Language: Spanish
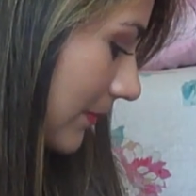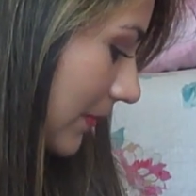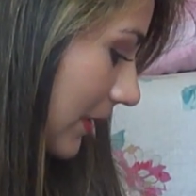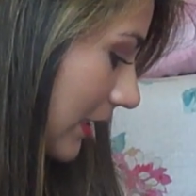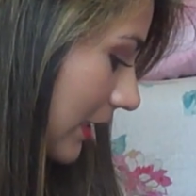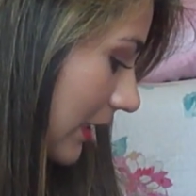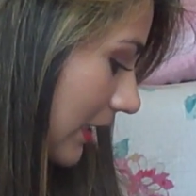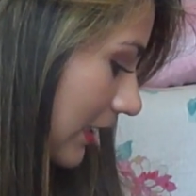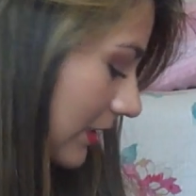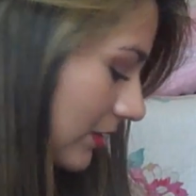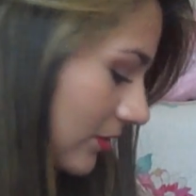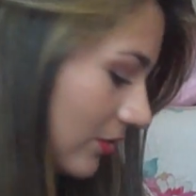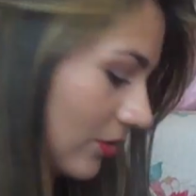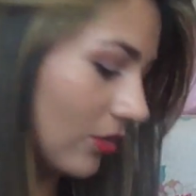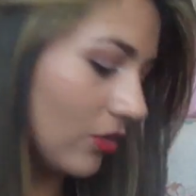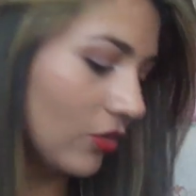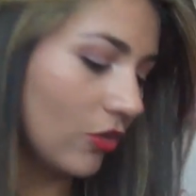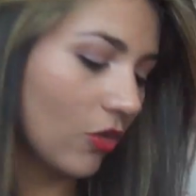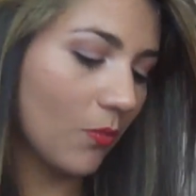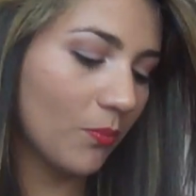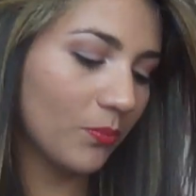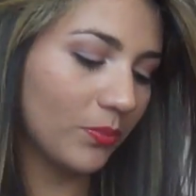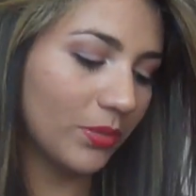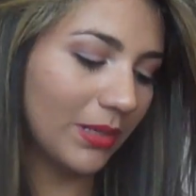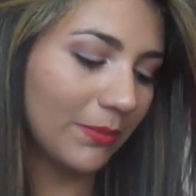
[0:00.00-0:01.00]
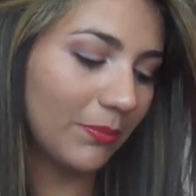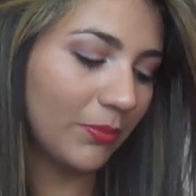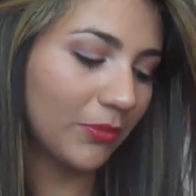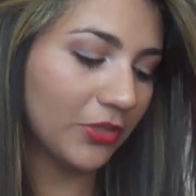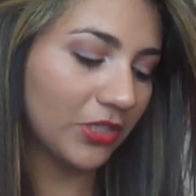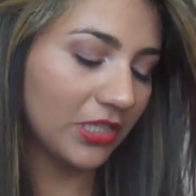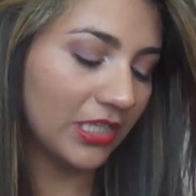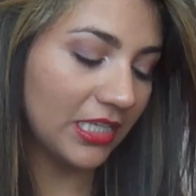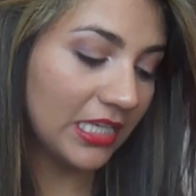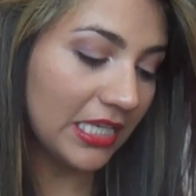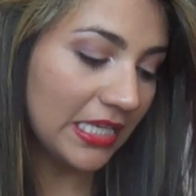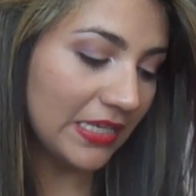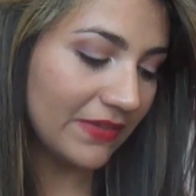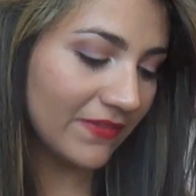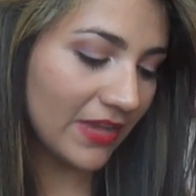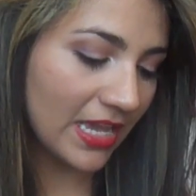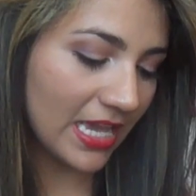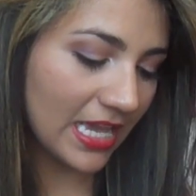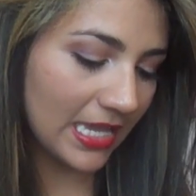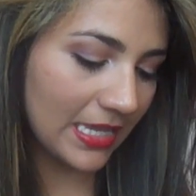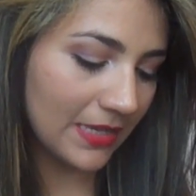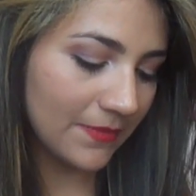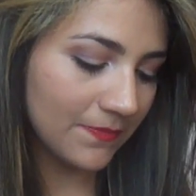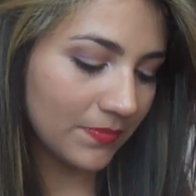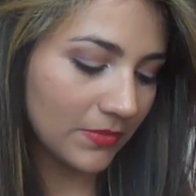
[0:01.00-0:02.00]
Miren, esto lo compré por
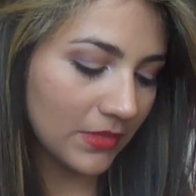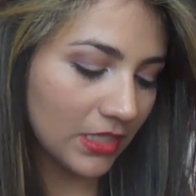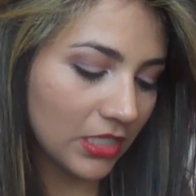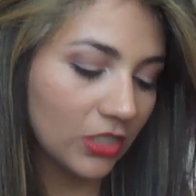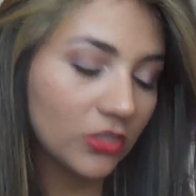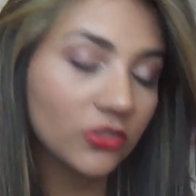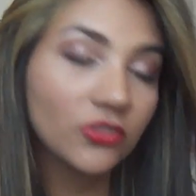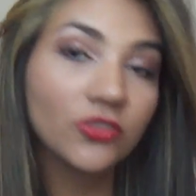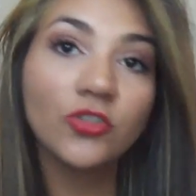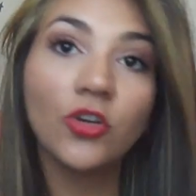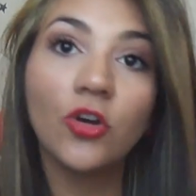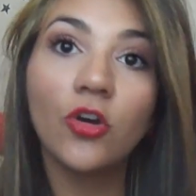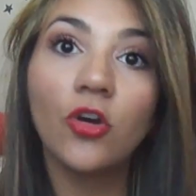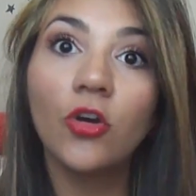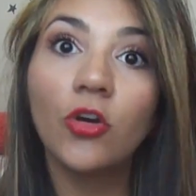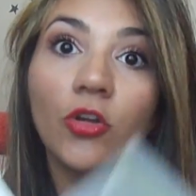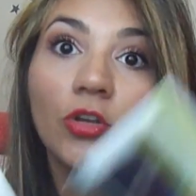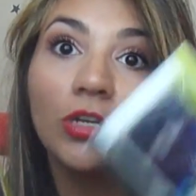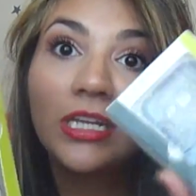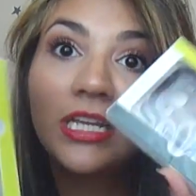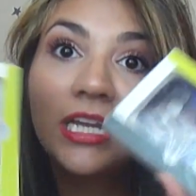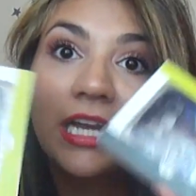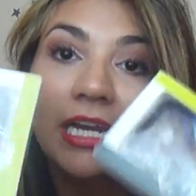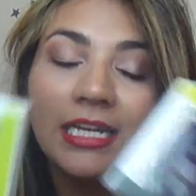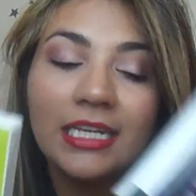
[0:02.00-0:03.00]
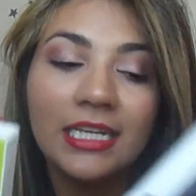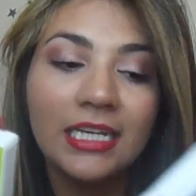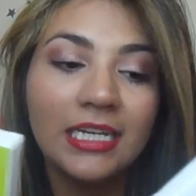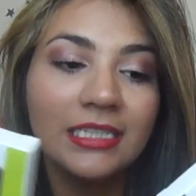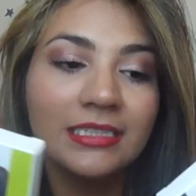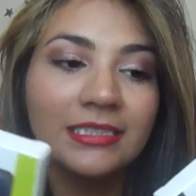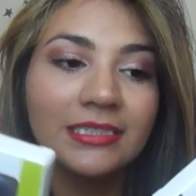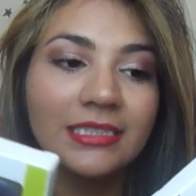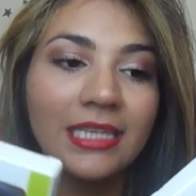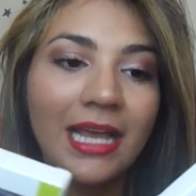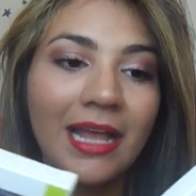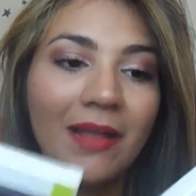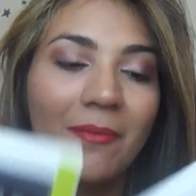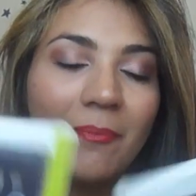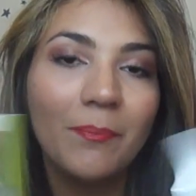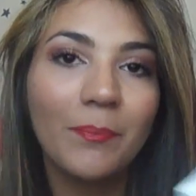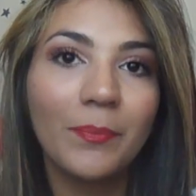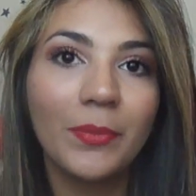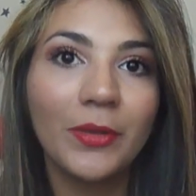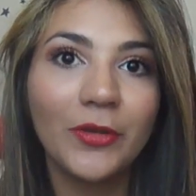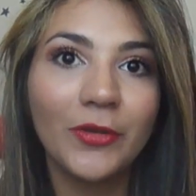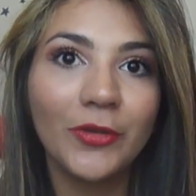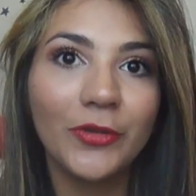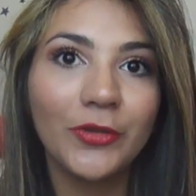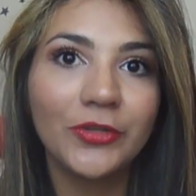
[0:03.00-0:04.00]
eBay. Son carcasas,
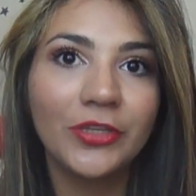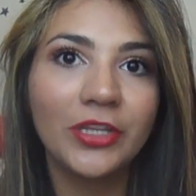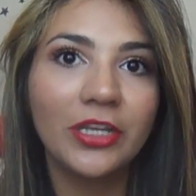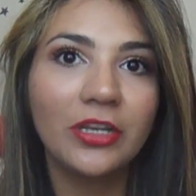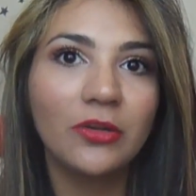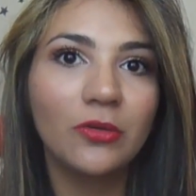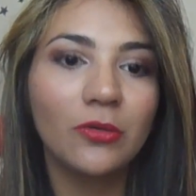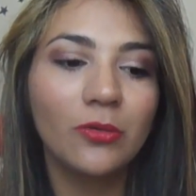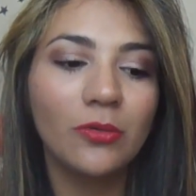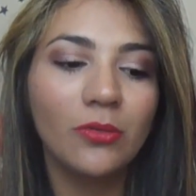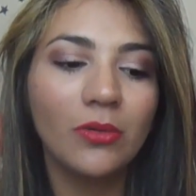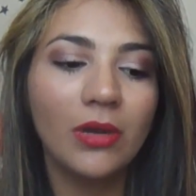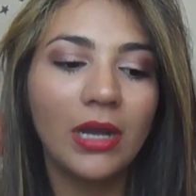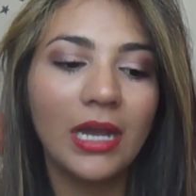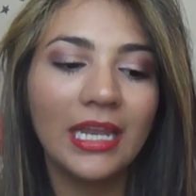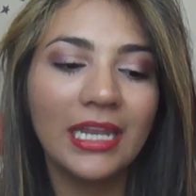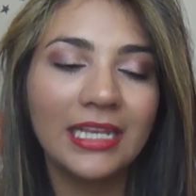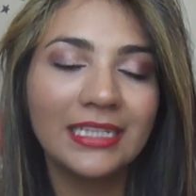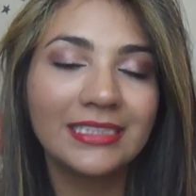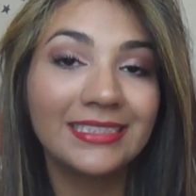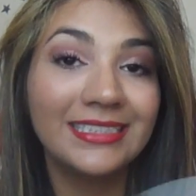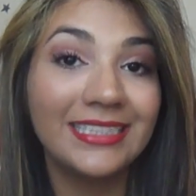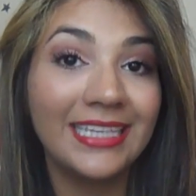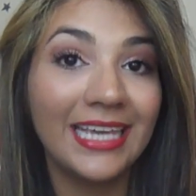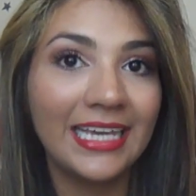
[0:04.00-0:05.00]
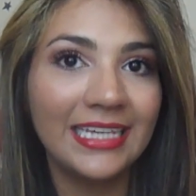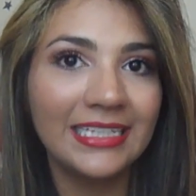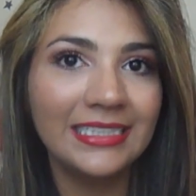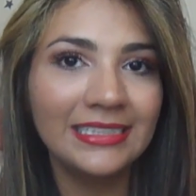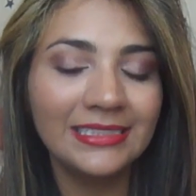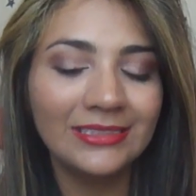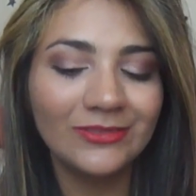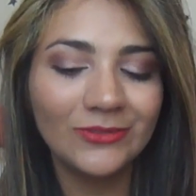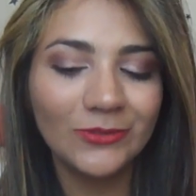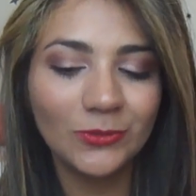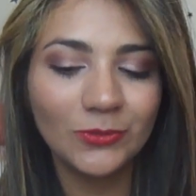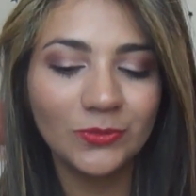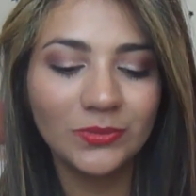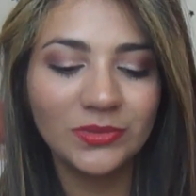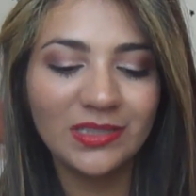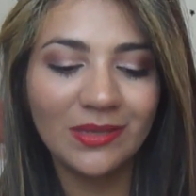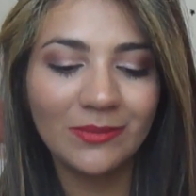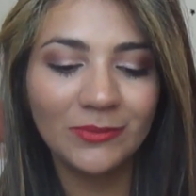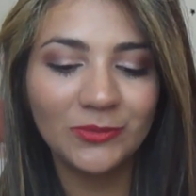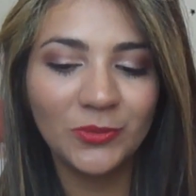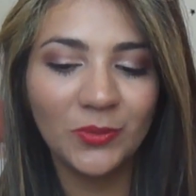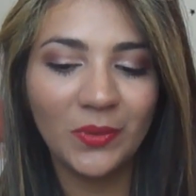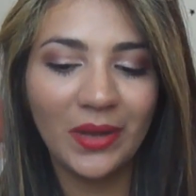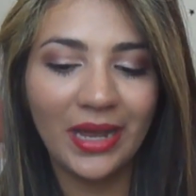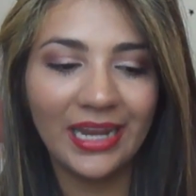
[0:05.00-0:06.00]
pero yo tengo un Galaxy Ace, un
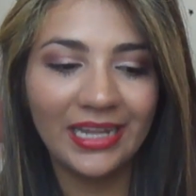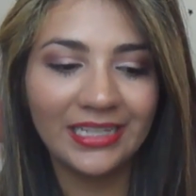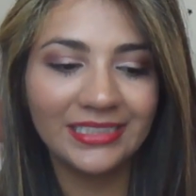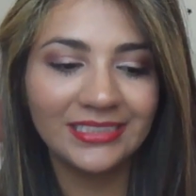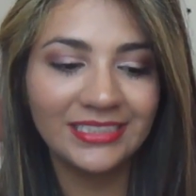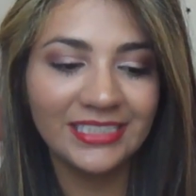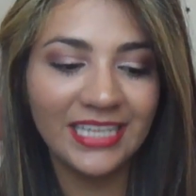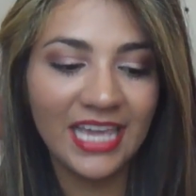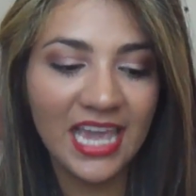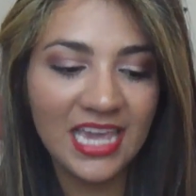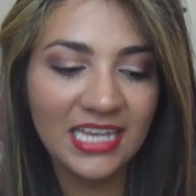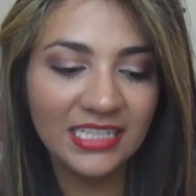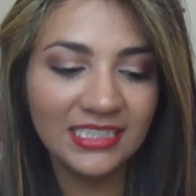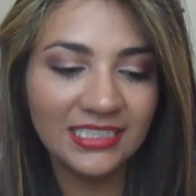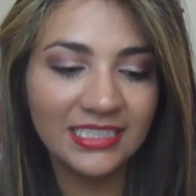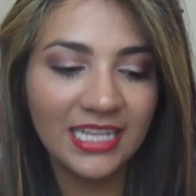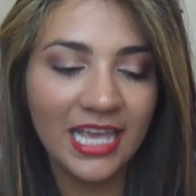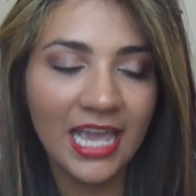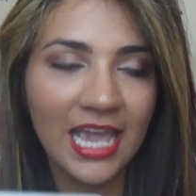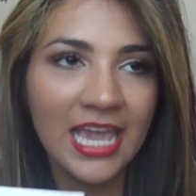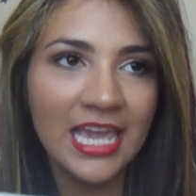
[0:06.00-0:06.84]
Samsung Galaxy Ace.